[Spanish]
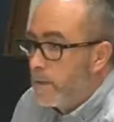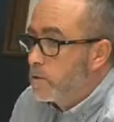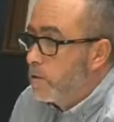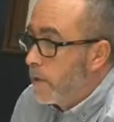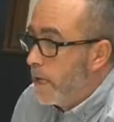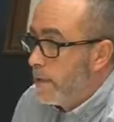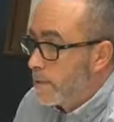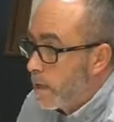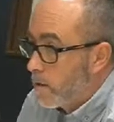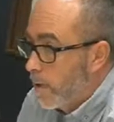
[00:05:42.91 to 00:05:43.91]
historia
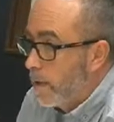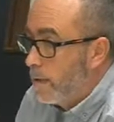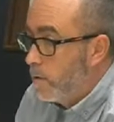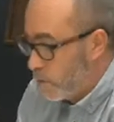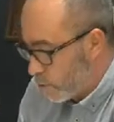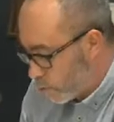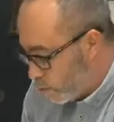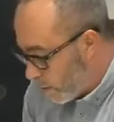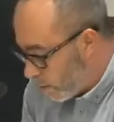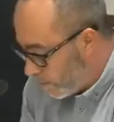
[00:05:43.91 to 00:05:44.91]
desarrollada en nuestro
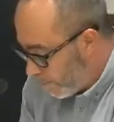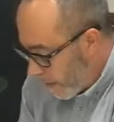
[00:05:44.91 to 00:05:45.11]
suelo,